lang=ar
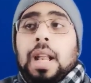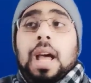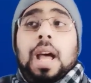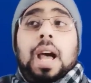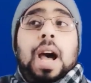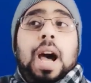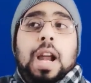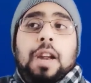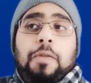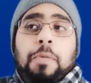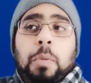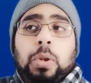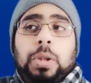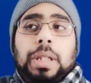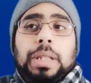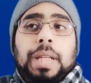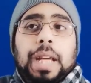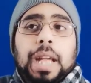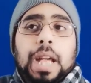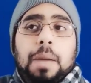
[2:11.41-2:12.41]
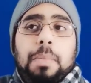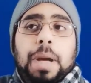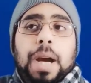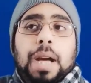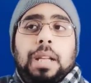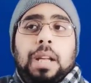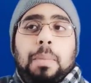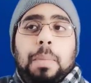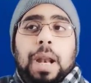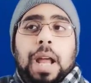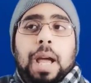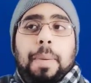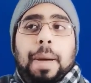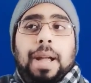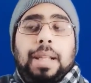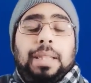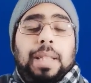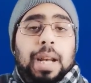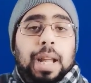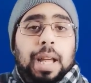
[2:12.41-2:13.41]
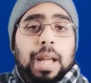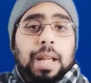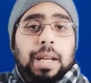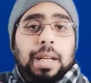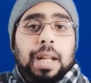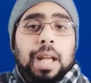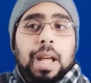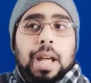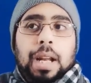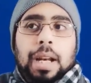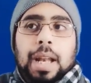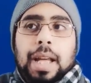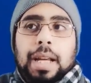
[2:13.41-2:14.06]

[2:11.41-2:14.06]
لا أعرف مدة غيابي عن الملاعب حتى الآن